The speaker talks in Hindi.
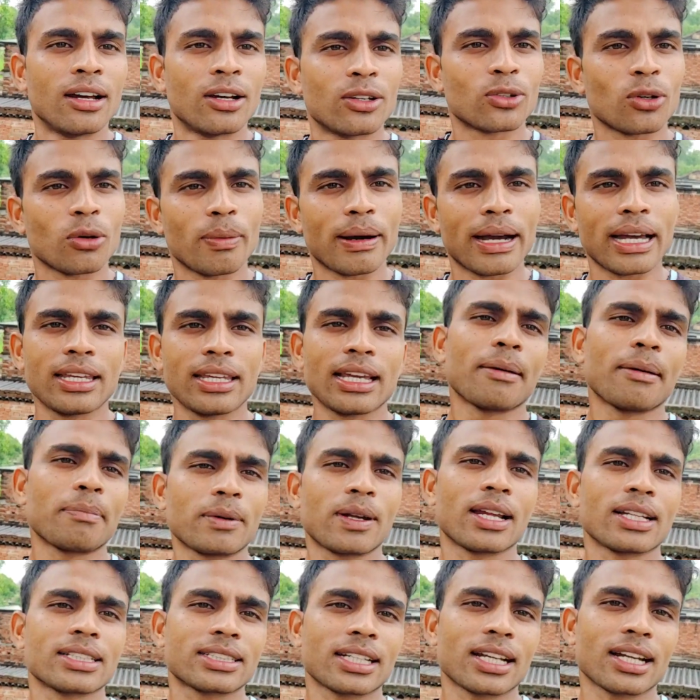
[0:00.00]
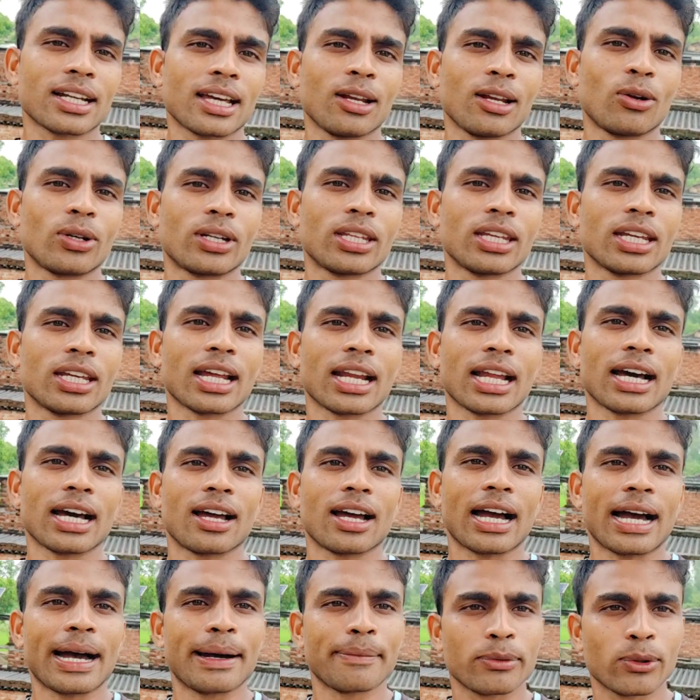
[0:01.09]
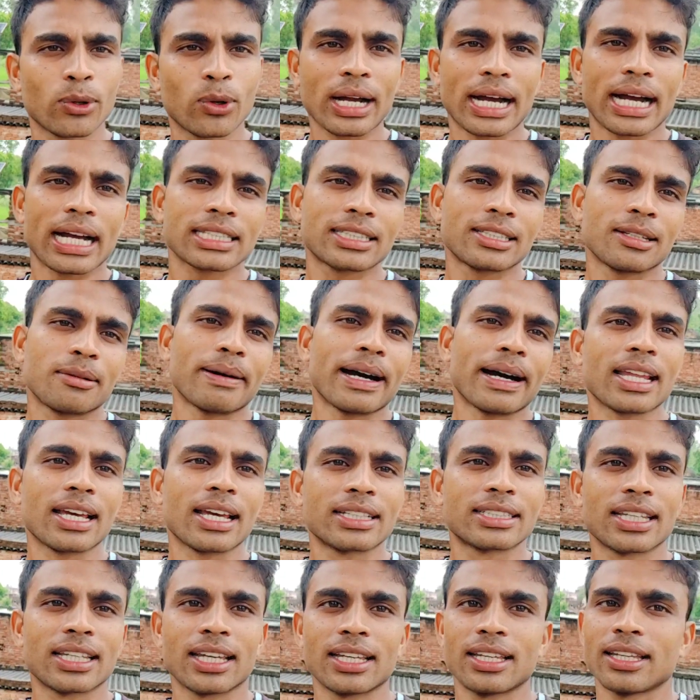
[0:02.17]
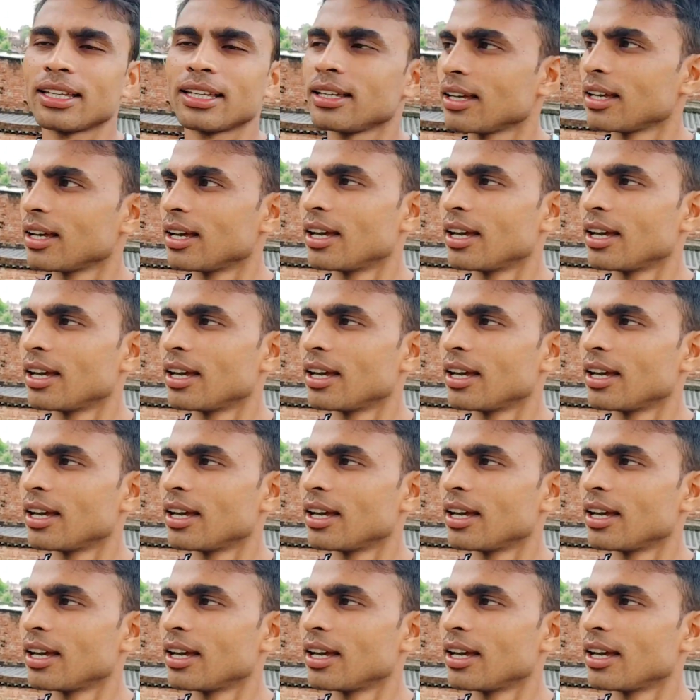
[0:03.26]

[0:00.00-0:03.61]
तो भाई आप टेंशन नहीं लो ठीक है ना आप लोगों का आशीर्वाद ऐसे ही